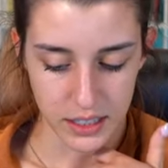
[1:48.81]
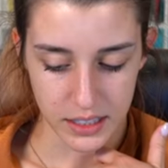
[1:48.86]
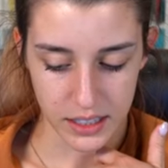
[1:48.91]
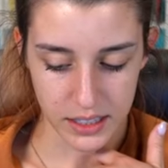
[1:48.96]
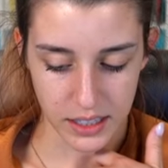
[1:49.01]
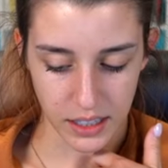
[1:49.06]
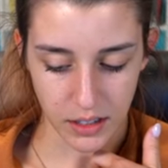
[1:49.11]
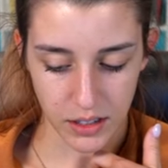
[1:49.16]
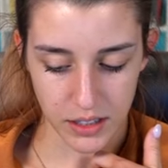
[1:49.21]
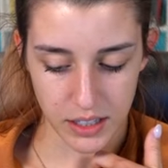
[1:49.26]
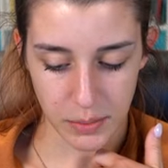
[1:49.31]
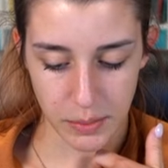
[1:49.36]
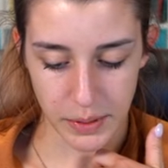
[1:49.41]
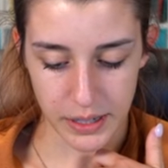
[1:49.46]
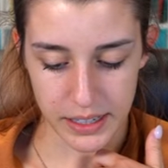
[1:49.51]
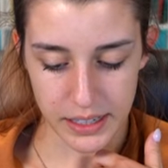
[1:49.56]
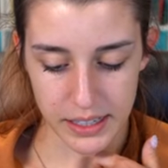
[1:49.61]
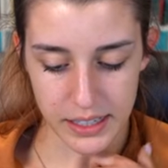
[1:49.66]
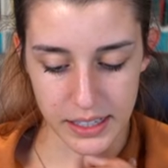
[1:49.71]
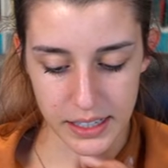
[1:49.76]
Stessa cosa per
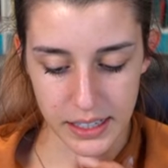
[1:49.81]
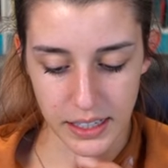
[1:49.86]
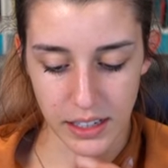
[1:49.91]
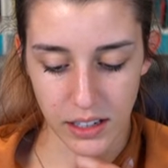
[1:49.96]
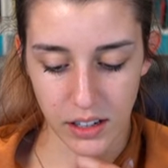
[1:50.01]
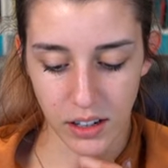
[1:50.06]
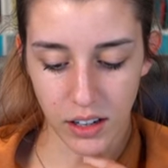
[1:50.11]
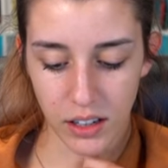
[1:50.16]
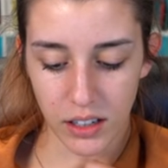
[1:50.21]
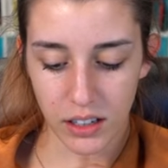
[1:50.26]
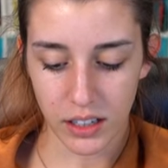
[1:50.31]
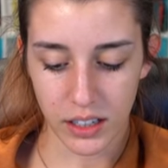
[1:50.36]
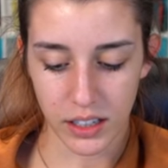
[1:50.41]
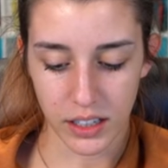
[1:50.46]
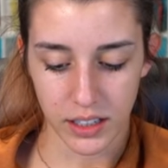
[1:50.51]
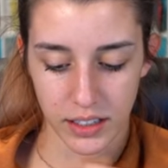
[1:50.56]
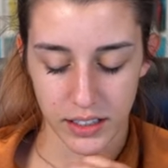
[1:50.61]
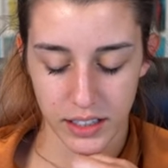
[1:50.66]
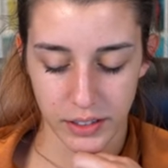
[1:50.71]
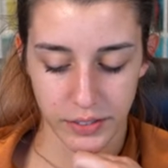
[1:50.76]
il silo,
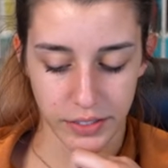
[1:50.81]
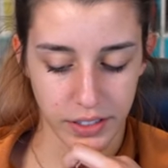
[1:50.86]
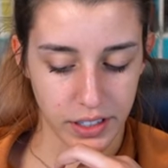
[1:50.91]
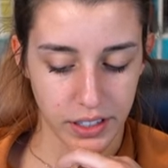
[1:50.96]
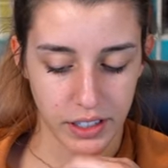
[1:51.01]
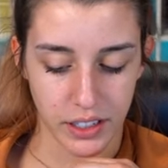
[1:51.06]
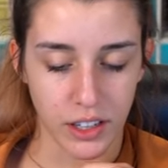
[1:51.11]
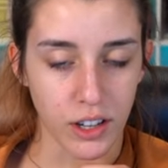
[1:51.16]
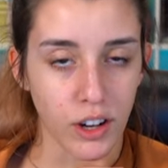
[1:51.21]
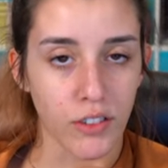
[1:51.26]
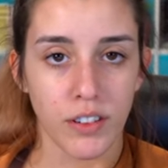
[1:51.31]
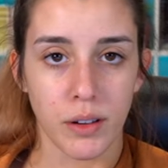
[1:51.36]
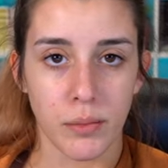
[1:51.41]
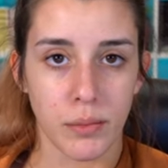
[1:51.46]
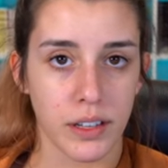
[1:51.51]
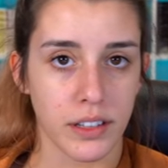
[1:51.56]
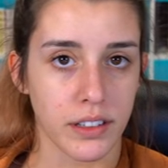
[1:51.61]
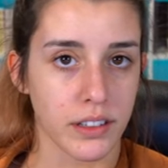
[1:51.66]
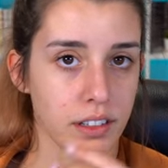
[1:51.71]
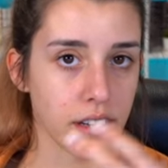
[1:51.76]
eh, devi
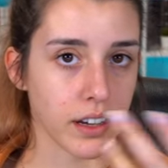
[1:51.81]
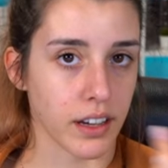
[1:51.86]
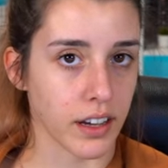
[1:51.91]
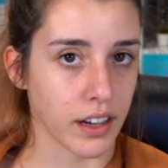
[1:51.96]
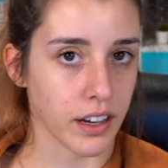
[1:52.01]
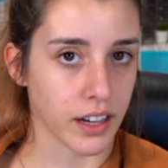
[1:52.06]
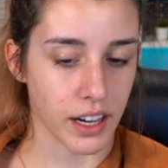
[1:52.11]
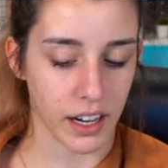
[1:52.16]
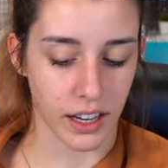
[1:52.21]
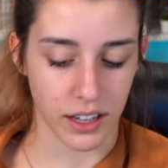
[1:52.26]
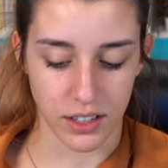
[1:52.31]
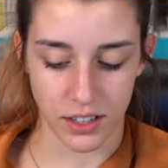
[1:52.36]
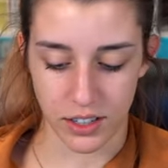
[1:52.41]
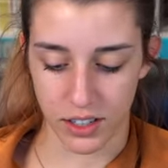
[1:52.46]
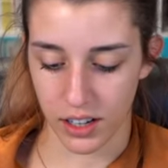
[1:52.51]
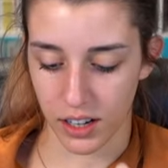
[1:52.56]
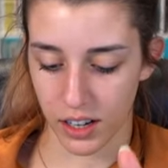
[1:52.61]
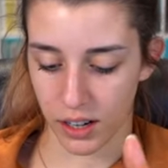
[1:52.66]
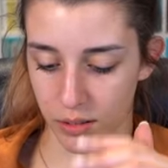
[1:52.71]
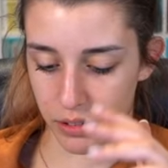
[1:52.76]
ovviamente
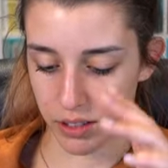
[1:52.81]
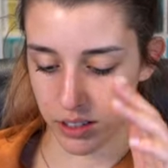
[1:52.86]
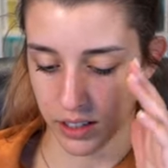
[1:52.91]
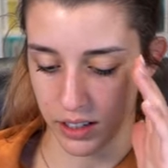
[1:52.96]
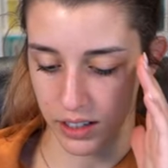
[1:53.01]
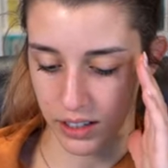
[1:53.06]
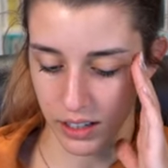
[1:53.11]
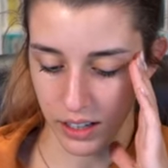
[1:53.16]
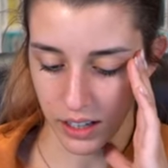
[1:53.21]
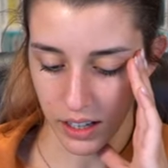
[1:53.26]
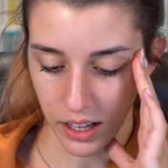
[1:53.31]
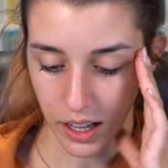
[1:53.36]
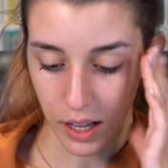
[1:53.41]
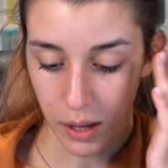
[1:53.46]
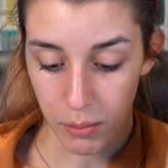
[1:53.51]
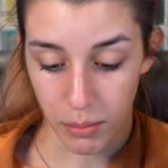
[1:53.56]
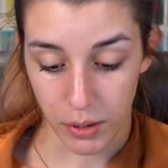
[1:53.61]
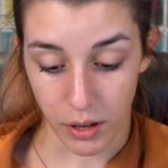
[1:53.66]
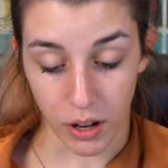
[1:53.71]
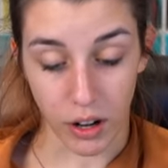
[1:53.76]
crescere, quindi
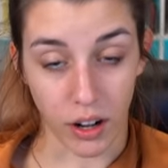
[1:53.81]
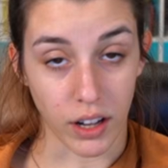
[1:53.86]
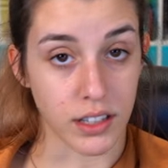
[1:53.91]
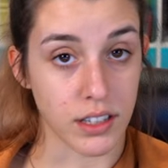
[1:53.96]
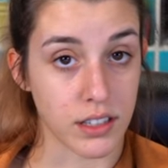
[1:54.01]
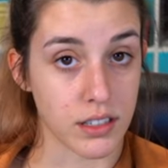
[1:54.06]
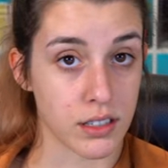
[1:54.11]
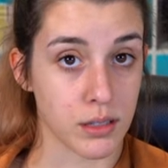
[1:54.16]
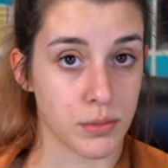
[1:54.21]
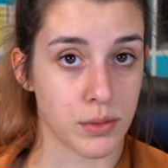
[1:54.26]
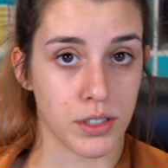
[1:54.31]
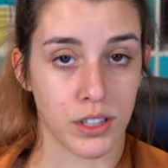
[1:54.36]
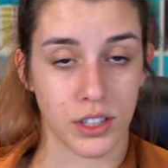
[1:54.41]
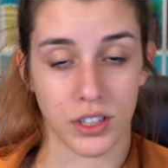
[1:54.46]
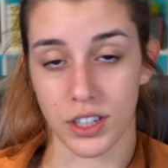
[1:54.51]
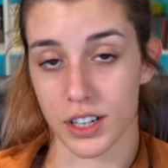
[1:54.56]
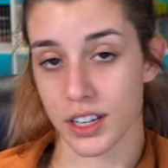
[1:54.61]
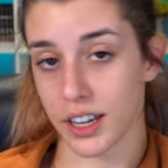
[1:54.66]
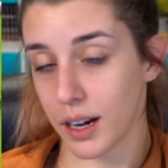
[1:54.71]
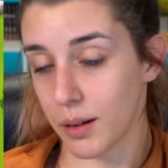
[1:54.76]
però adesso bisogna
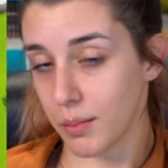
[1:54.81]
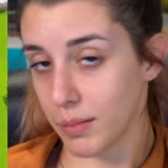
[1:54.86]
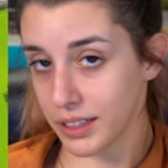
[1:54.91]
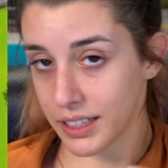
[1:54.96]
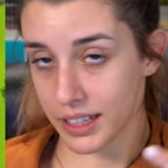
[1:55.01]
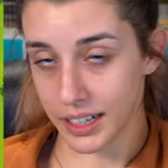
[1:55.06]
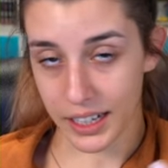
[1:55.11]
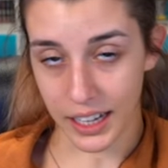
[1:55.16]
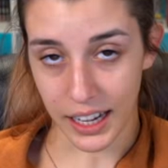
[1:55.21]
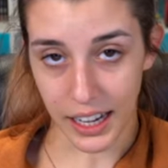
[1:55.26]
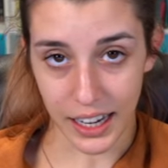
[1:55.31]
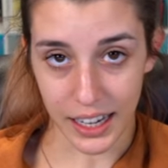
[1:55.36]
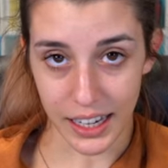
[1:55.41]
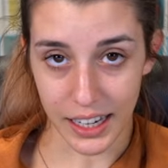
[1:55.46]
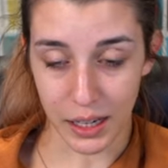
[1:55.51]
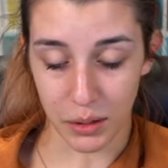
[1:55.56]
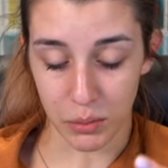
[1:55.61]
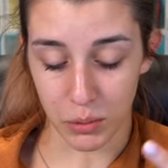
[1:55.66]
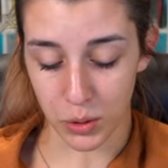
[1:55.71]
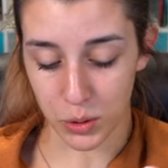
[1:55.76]
cercare il materiale
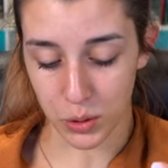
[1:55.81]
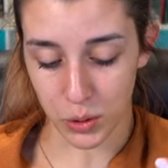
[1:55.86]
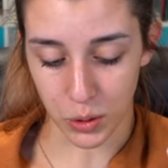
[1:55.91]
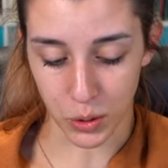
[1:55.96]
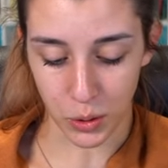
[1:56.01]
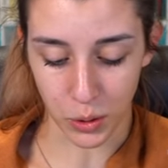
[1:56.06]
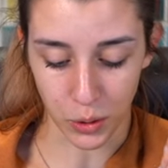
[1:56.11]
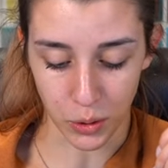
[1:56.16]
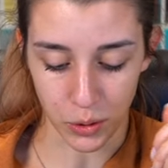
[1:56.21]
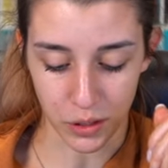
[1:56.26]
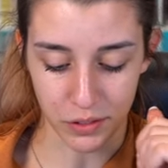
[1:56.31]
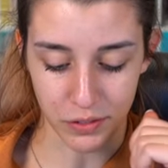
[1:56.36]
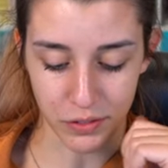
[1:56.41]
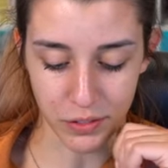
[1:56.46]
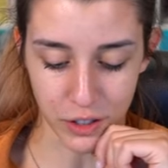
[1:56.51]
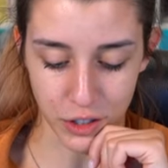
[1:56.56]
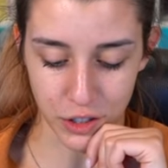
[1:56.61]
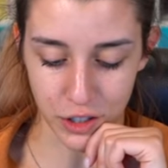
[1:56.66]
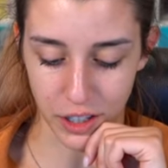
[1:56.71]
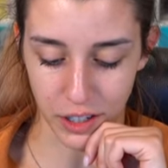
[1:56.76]
che è molto
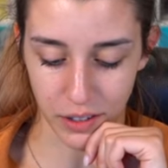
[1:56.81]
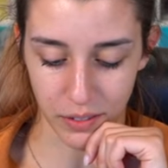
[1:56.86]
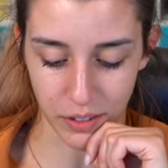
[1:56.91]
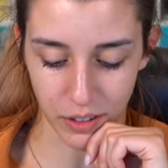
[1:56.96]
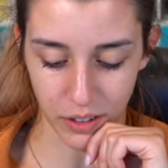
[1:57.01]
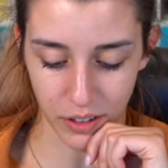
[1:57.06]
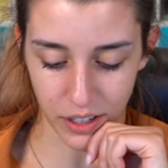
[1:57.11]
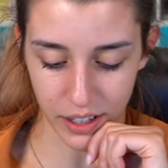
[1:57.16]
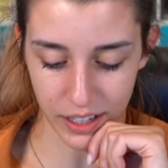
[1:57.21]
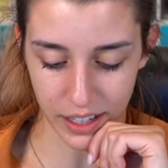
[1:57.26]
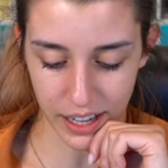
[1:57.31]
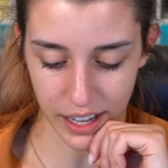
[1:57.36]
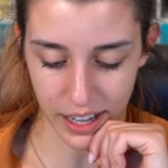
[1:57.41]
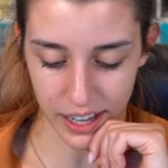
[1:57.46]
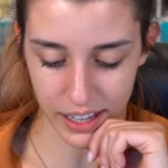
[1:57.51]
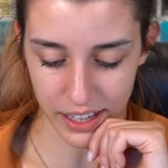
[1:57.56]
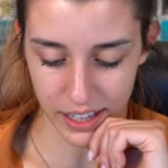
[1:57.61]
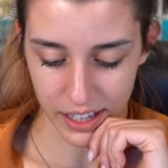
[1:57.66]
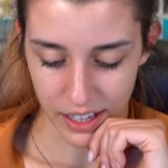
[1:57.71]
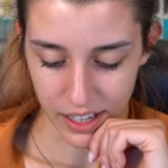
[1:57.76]
difficile.
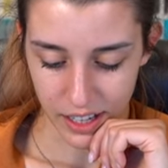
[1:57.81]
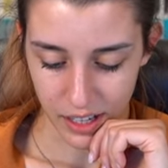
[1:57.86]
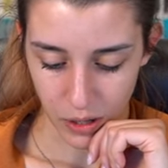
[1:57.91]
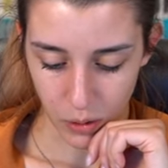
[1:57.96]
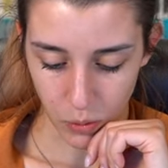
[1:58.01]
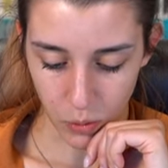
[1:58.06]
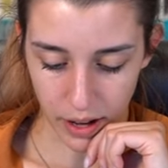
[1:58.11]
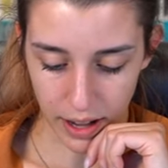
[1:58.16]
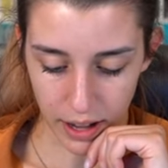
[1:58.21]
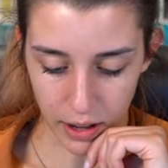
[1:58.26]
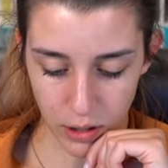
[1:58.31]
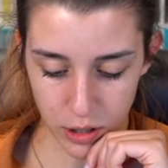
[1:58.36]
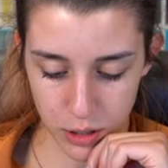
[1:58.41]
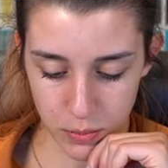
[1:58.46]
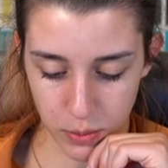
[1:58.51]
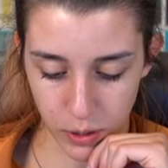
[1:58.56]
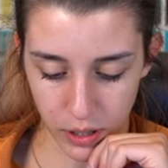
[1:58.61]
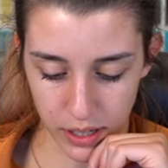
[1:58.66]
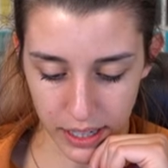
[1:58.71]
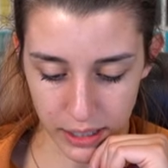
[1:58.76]
Ok, Qua ho
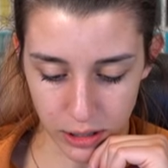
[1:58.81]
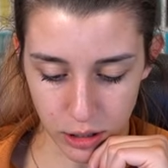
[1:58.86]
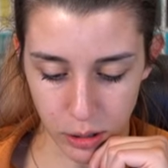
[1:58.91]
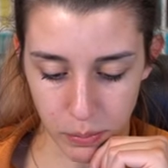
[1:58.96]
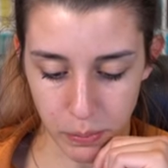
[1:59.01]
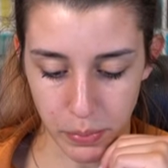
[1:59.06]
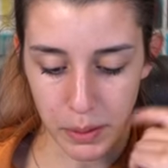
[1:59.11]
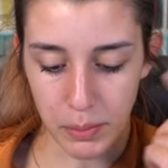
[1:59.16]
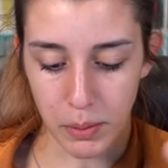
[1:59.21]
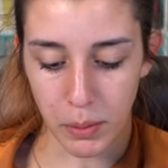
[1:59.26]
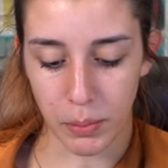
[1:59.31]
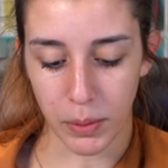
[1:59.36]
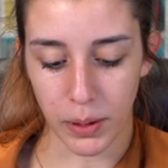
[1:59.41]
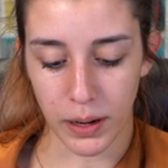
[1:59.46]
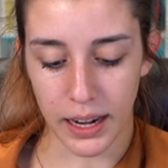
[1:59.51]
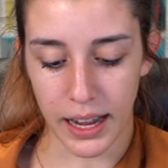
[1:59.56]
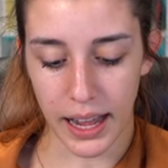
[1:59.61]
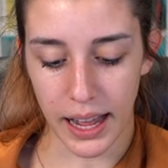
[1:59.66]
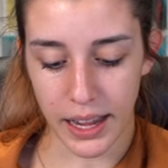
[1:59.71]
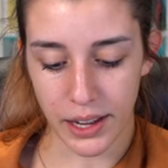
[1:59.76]
sbloccato il primo
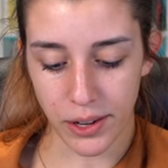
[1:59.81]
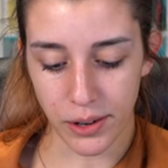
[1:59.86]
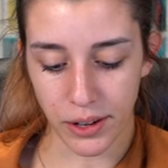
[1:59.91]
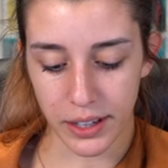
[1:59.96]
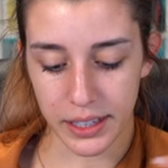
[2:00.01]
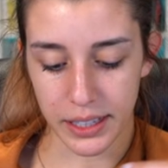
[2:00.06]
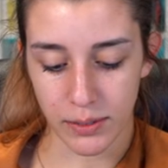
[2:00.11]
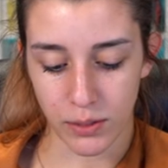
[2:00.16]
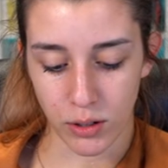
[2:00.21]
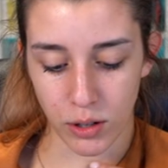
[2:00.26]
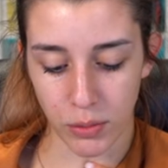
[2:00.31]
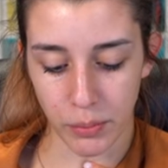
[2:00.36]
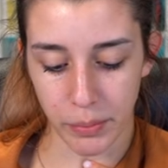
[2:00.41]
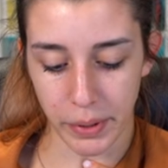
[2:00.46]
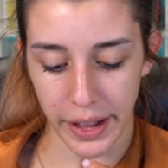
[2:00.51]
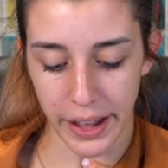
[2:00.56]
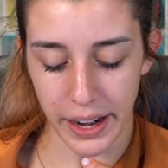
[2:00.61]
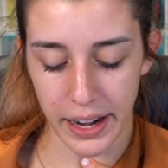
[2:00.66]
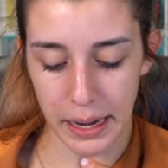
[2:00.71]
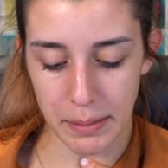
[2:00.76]
pollaio e devo
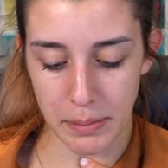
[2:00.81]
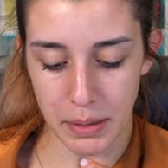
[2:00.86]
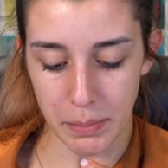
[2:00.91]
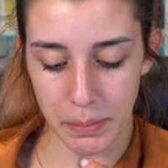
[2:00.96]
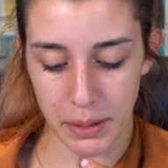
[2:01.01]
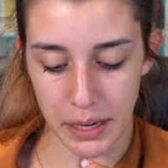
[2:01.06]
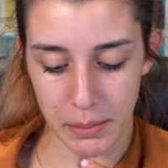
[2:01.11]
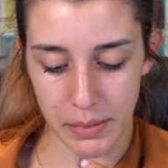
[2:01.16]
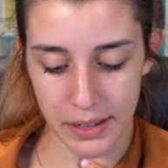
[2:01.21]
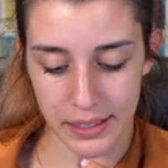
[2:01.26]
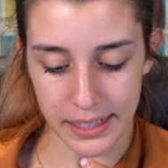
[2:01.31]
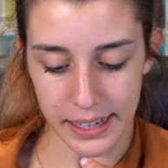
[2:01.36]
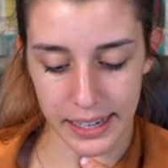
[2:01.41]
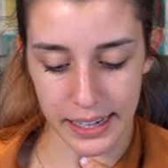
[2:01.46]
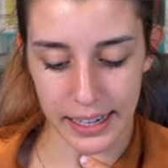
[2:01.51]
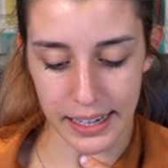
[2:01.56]
comprare le mie prime tre